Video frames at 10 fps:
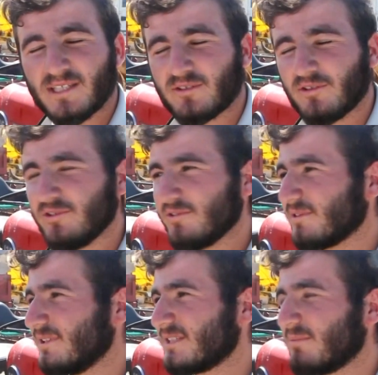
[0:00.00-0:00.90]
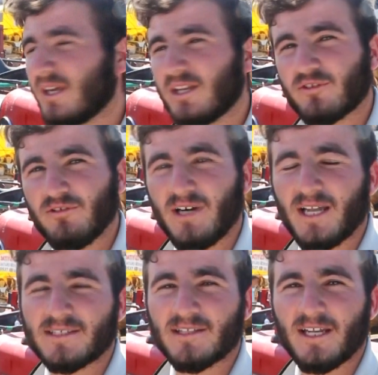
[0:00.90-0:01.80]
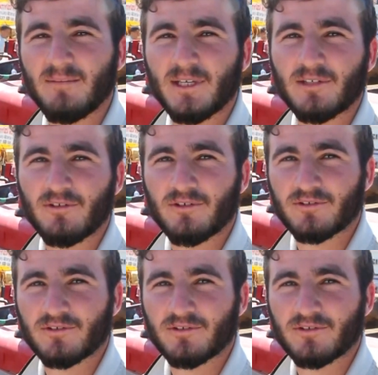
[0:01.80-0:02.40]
istiyoruz. İsmi Herkül avcılarını bekliyoruz.